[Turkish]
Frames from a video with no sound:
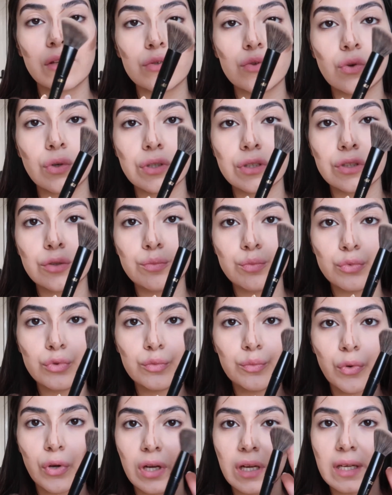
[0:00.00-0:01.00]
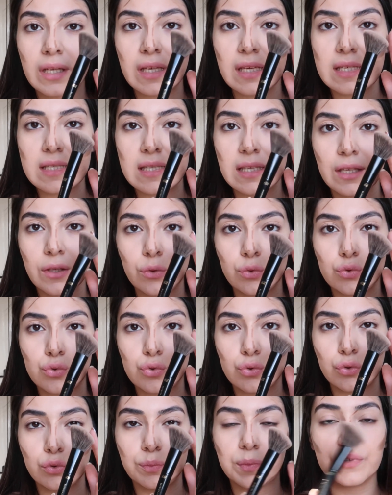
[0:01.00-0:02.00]
Sonra da bunu böyle kesik
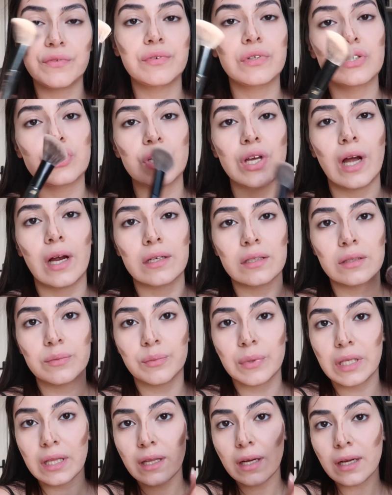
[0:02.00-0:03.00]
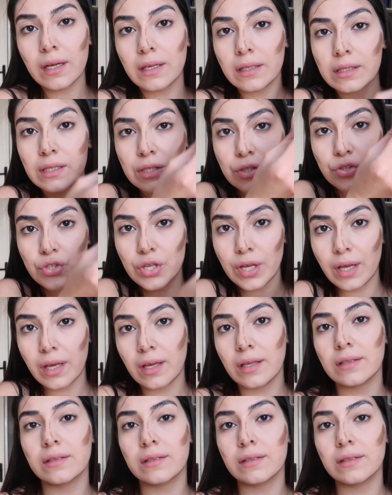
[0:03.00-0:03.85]
uçlu bir fırça yardımıyla iyice